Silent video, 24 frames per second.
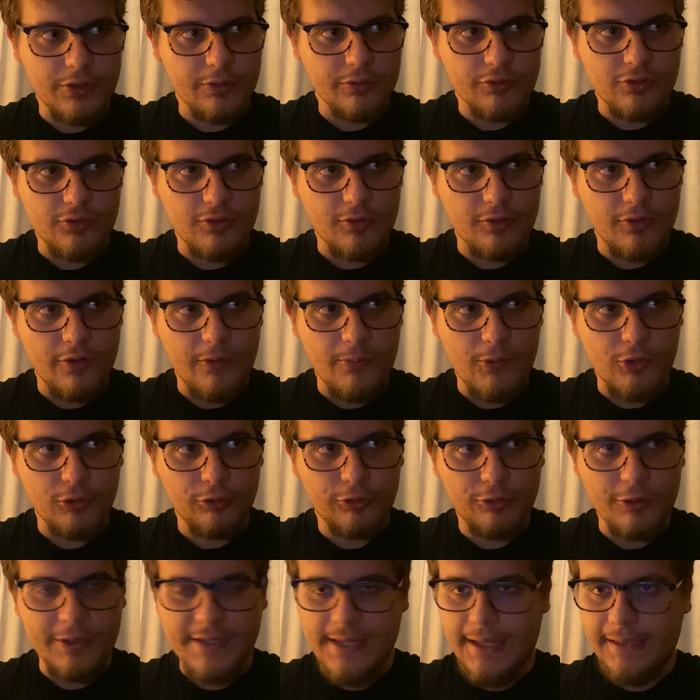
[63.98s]
non sono
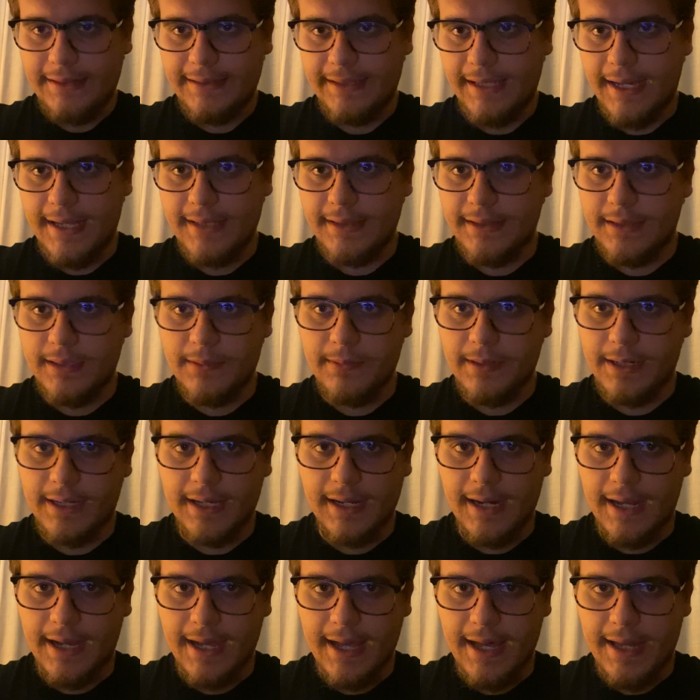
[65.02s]
molto esaltanti
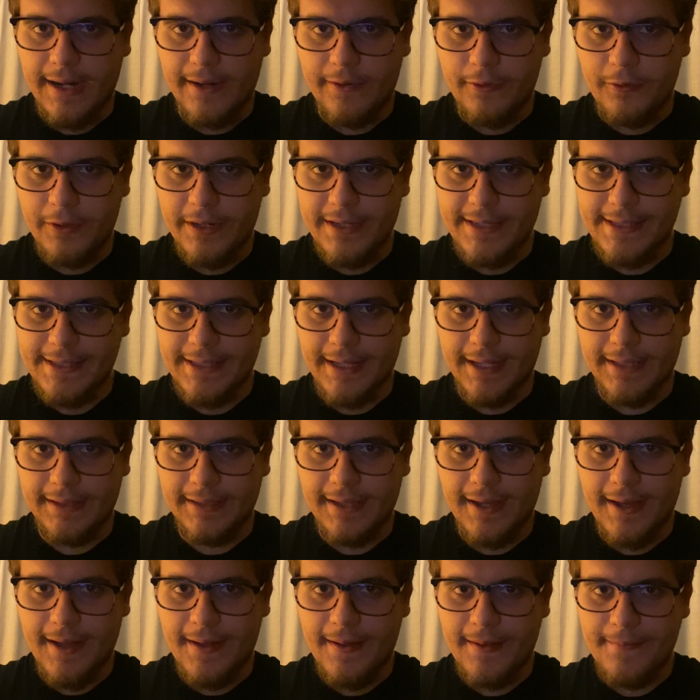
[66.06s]
perché la gara non è
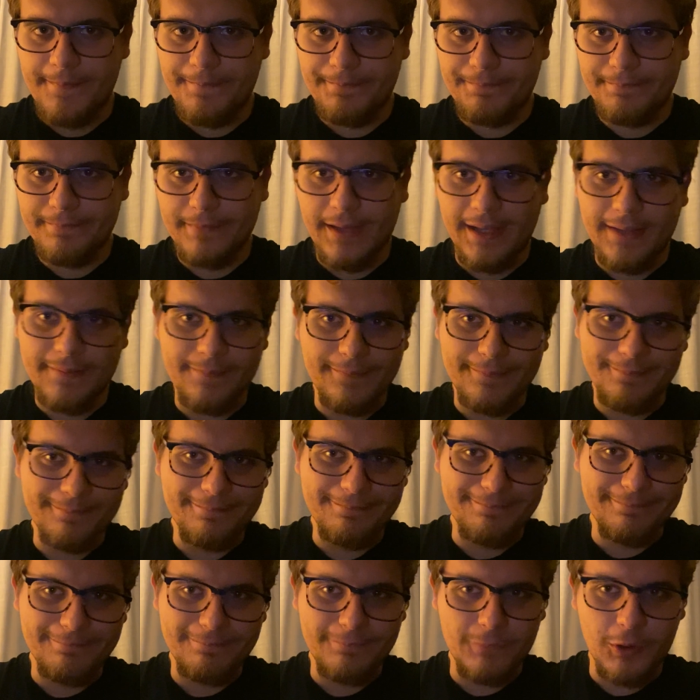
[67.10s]
stata
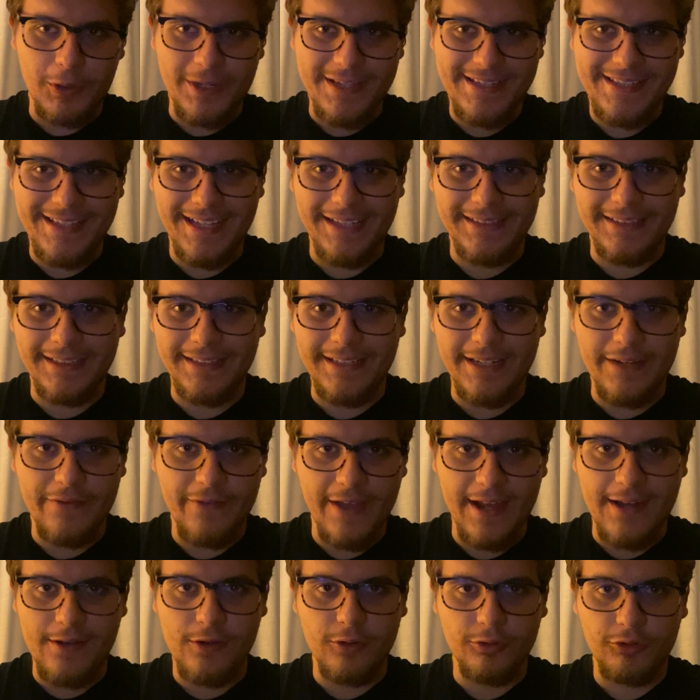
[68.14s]
non è stata di
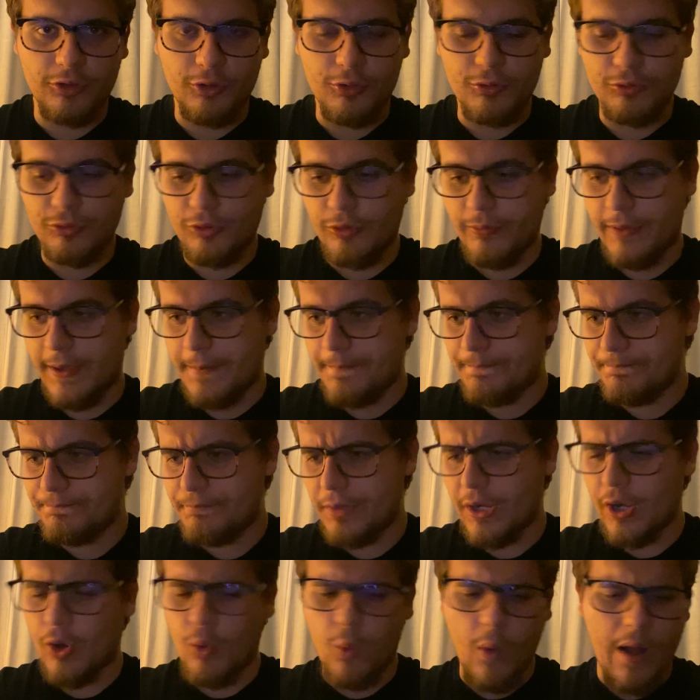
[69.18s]
livello secondo me.
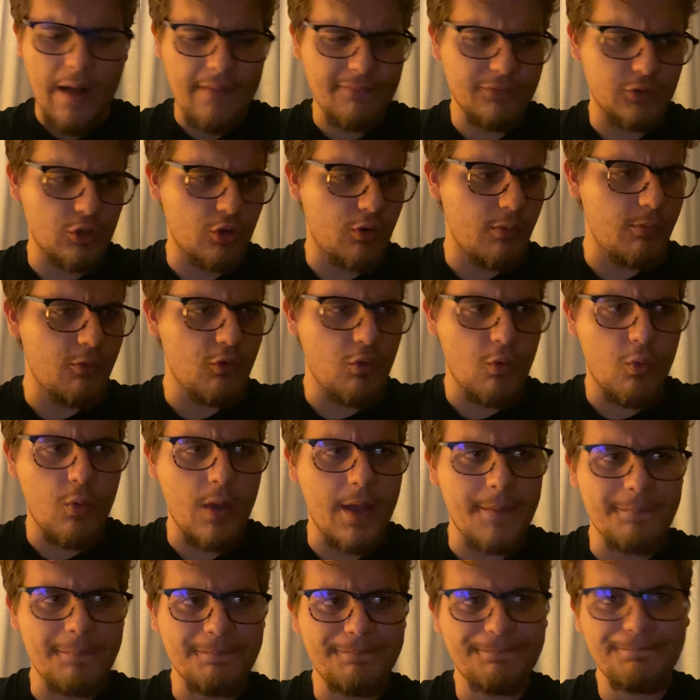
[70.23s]
Per quanto
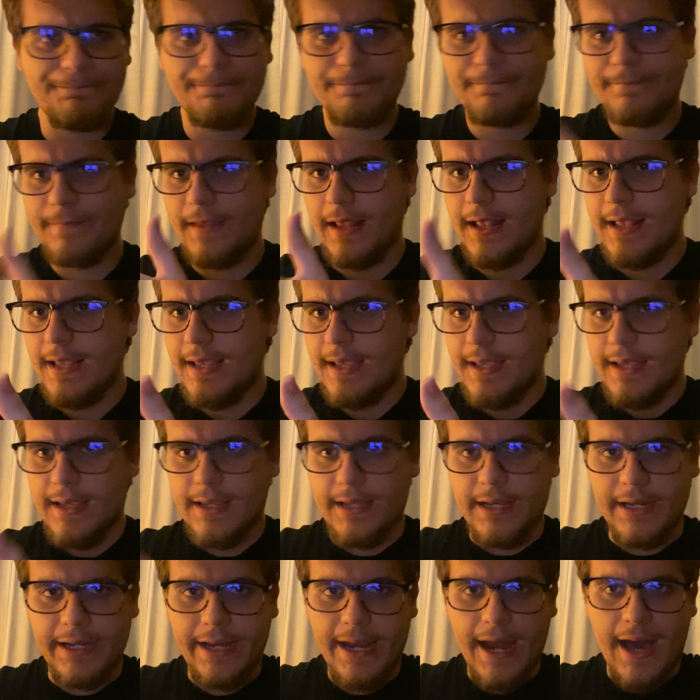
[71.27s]
comunque
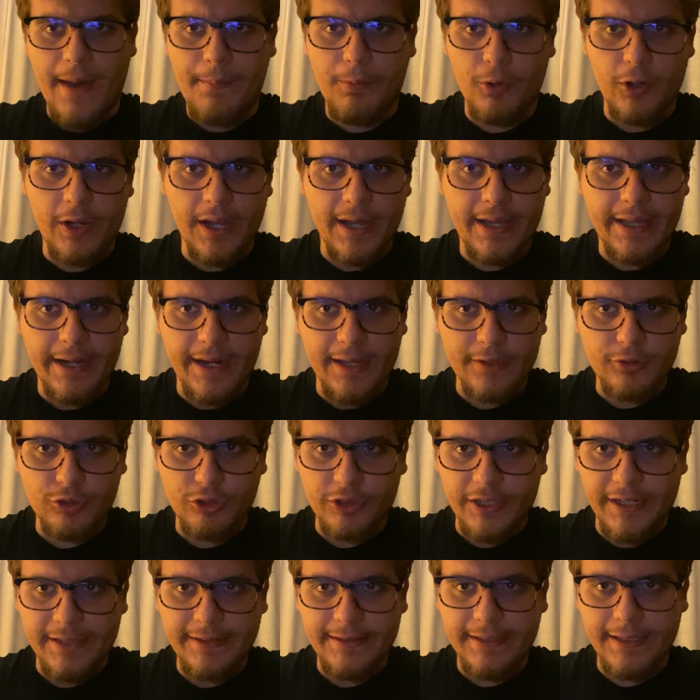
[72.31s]
il Napoli ha creato
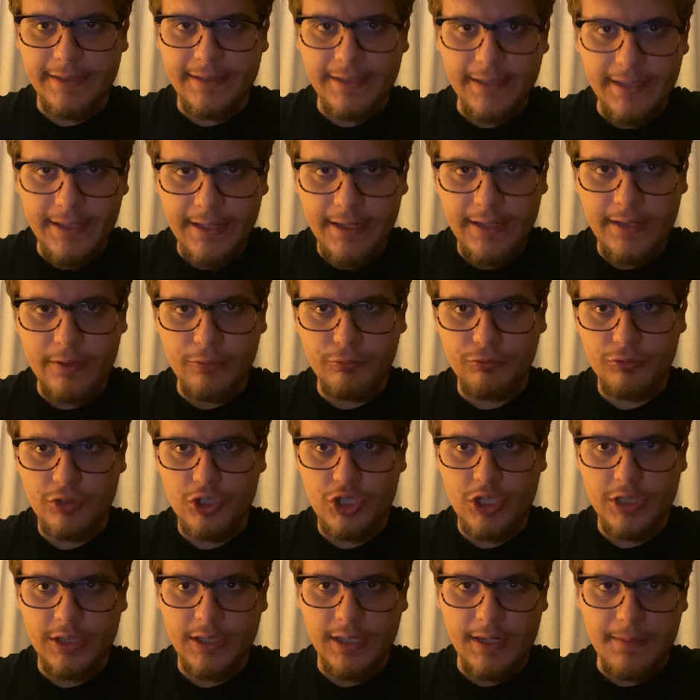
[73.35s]
30 tiri,
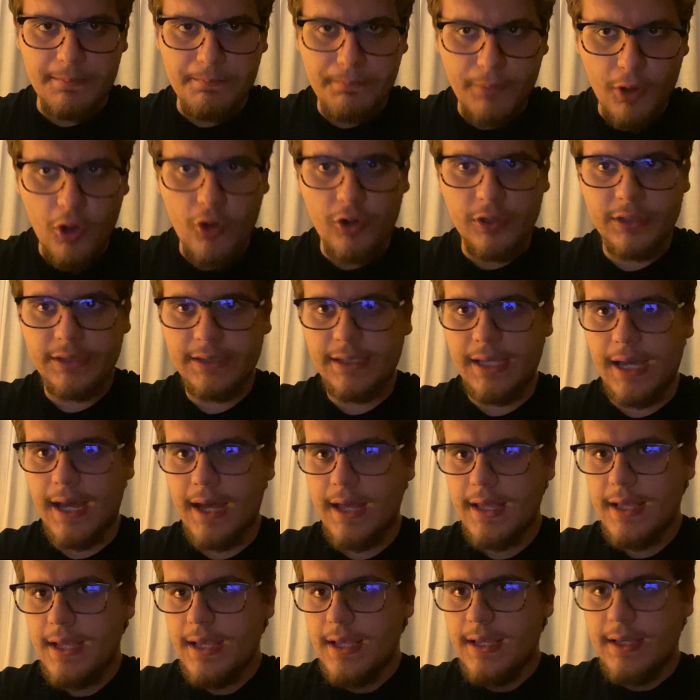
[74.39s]
11 tiri in
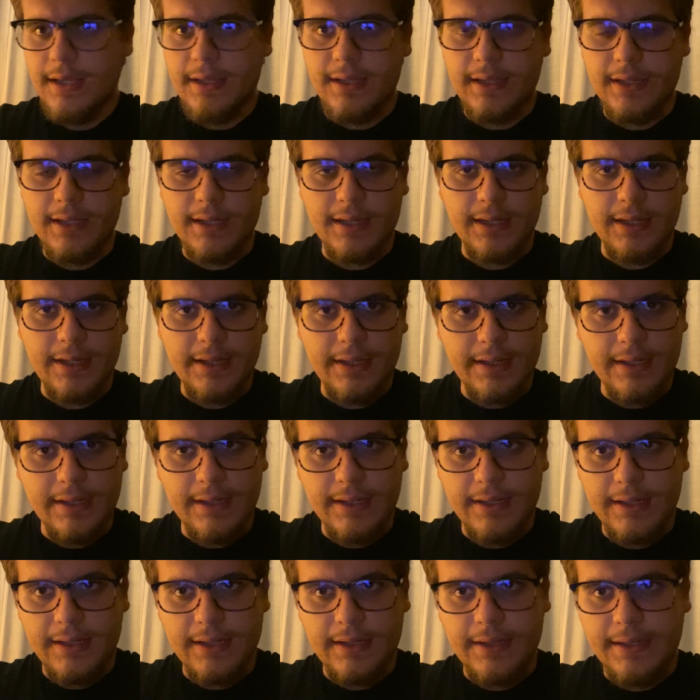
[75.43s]
porta,
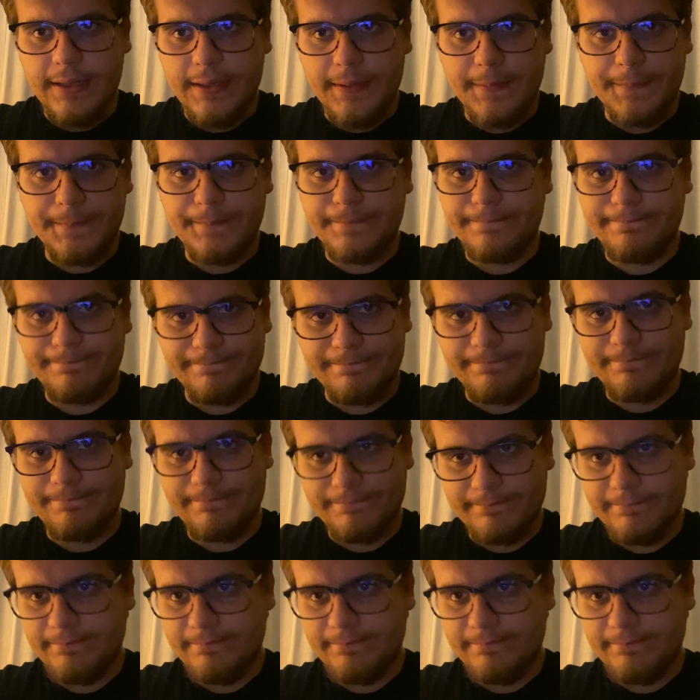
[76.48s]
ehm,